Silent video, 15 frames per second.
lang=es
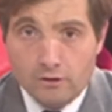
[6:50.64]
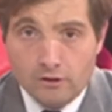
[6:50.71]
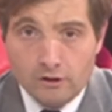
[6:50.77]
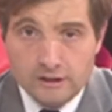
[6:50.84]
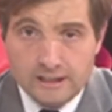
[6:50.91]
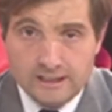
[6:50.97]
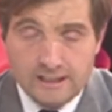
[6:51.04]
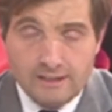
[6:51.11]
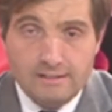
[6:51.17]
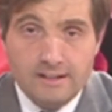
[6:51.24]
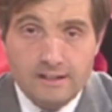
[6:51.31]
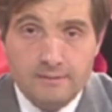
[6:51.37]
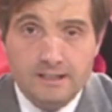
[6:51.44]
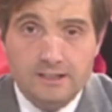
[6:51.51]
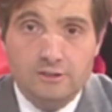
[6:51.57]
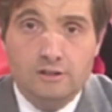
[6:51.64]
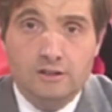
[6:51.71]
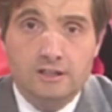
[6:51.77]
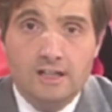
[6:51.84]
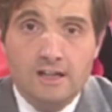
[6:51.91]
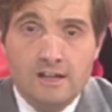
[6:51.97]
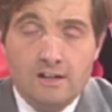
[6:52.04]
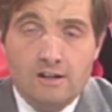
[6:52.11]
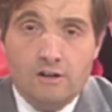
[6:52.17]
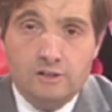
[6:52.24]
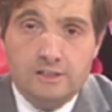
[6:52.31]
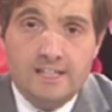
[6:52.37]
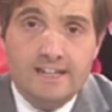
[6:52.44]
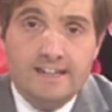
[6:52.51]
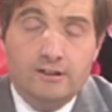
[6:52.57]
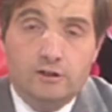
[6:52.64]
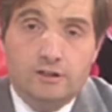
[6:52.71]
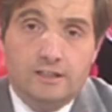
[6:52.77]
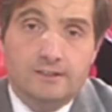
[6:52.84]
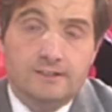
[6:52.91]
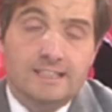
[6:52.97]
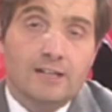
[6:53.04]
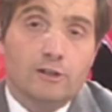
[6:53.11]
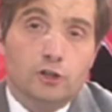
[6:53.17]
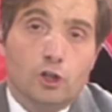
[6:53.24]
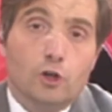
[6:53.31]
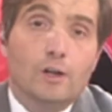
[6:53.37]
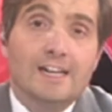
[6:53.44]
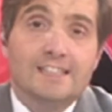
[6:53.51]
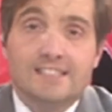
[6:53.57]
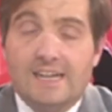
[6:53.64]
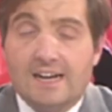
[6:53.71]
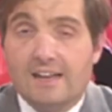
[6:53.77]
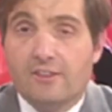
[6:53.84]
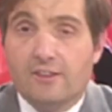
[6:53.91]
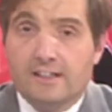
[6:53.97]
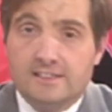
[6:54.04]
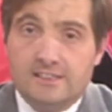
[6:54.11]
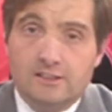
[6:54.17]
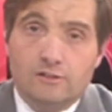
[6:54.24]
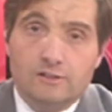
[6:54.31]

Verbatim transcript: los establecimientos hosteleros, ya no solo las terrazas, sino